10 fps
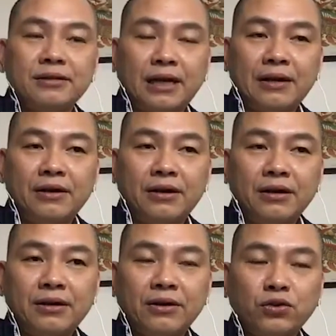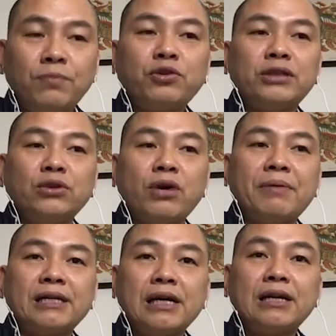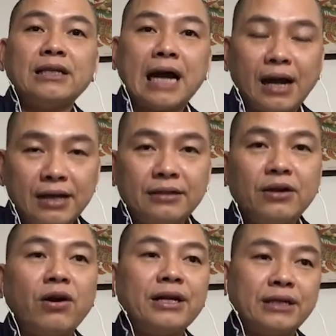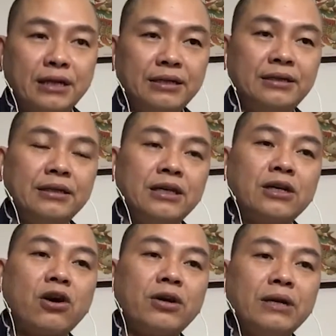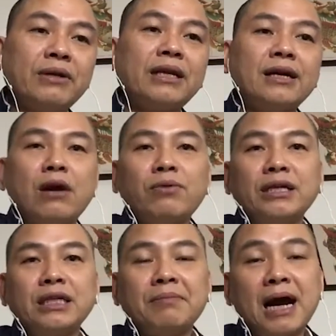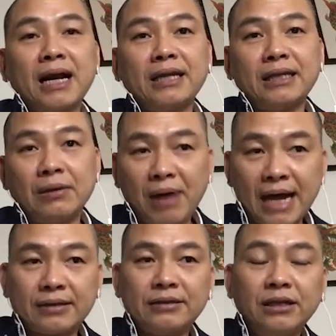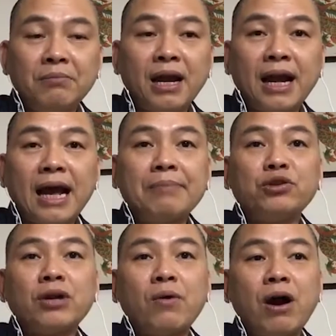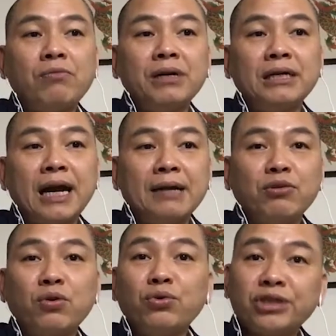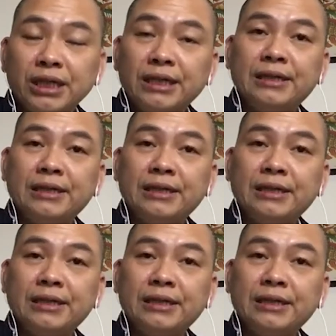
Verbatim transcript: cái nó nó nó giúp cho trí tuệ bản thân nó tăng lên thì gọi là chân lý. Còn nếu cái thành công ấy chỉ mang lại tiền bạc nhưng mà làm cho đầu óc mình ngày một ngu si